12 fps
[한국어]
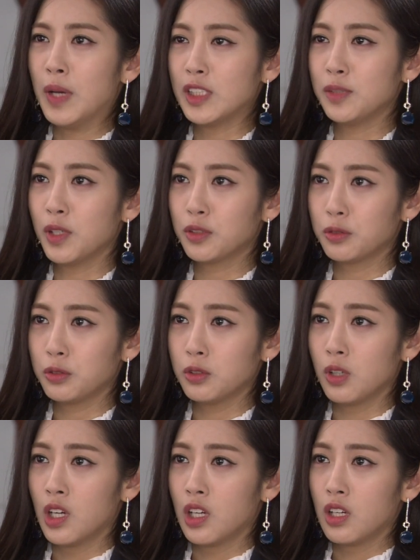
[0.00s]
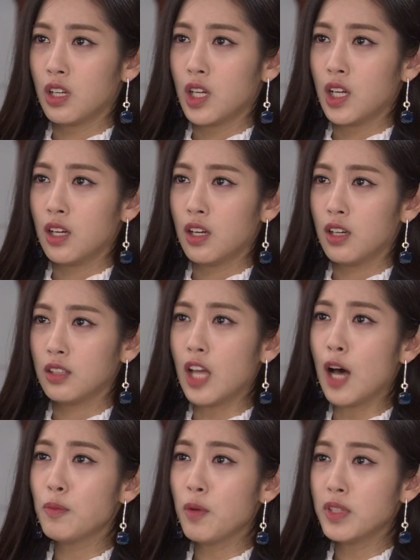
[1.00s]
마지막으로 나
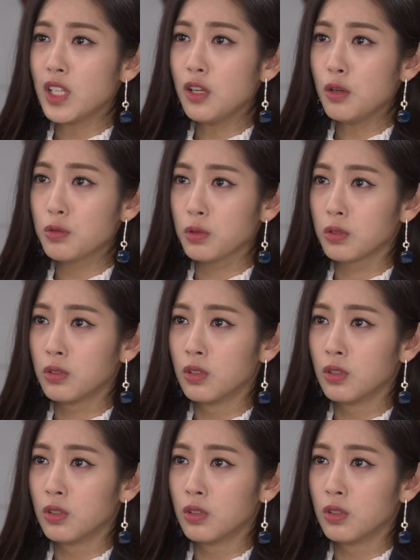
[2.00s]
한 번만 살려줘.